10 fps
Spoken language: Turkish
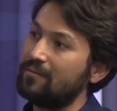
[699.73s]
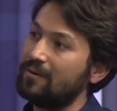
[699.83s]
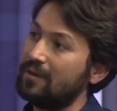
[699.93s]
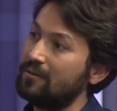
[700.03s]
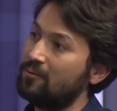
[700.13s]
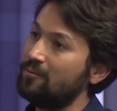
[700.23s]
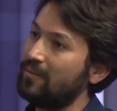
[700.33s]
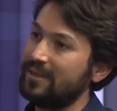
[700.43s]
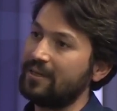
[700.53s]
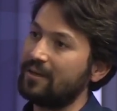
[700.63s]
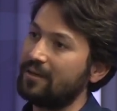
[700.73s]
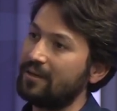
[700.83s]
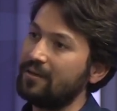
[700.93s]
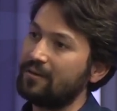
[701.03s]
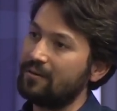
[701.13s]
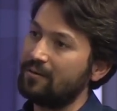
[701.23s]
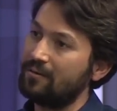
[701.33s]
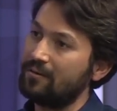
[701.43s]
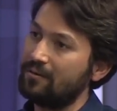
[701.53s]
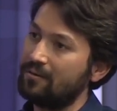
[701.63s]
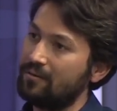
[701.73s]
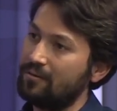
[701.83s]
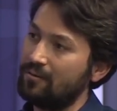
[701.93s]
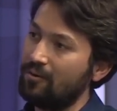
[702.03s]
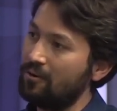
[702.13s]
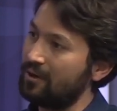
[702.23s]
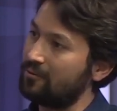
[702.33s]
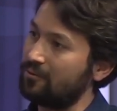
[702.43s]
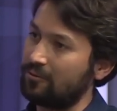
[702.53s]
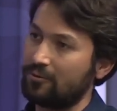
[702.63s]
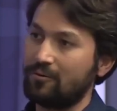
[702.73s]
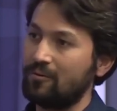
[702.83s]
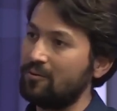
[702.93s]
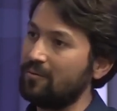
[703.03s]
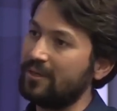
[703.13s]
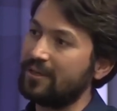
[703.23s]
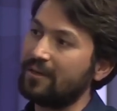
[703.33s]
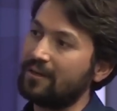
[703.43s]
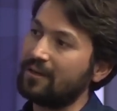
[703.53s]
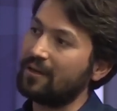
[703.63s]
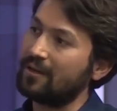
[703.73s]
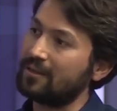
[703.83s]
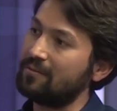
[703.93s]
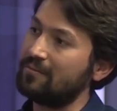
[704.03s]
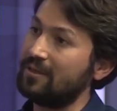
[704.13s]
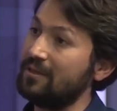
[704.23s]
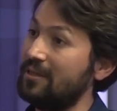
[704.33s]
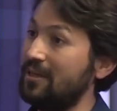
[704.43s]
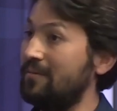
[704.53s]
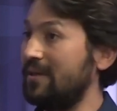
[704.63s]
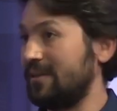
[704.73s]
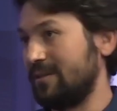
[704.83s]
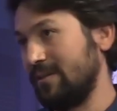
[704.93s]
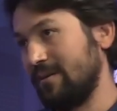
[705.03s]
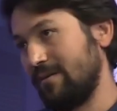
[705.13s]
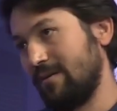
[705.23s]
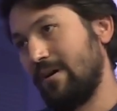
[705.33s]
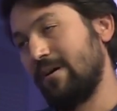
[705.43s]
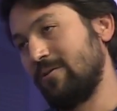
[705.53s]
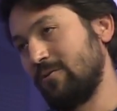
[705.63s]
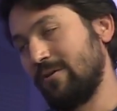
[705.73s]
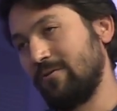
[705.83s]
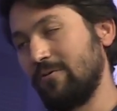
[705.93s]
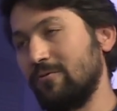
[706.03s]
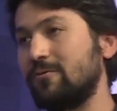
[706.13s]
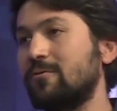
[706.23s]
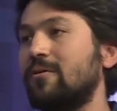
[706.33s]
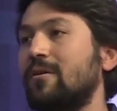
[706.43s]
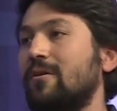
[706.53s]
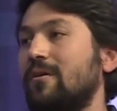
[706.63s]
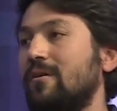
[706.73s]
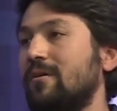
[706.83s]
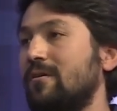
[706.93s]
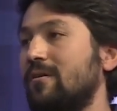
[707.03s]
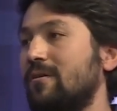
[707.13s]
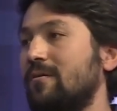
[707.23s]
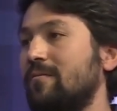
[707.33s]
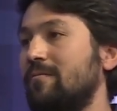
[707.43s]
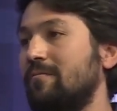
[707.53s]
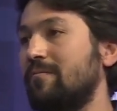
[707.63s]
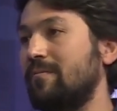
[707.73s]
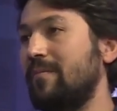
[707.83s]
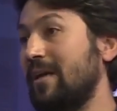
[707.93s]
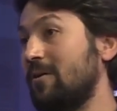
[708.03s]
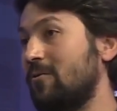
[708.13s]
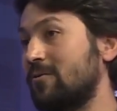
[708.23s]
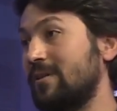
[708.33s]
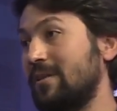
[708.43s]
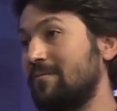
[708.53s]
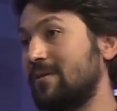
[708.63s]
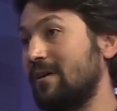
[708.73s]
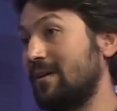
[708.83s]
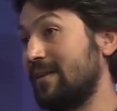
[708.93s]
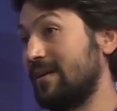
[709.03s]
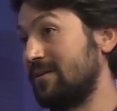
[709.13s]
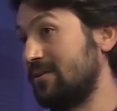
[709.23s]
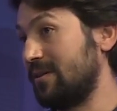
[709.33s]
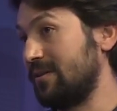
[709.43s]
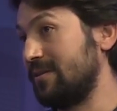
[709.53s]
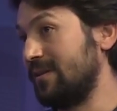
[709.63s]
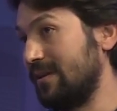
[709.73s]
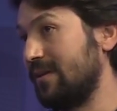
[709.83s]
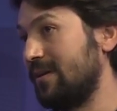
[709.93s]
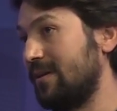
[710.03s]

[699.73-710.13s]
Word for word: e, tüm becerileri öğretiyoruz. Tüm becerilerden kastımız ne? Dil bilgisini hı hı. ayrıca öğretiyoruz e, main course dediğimiz ana ders içerisinde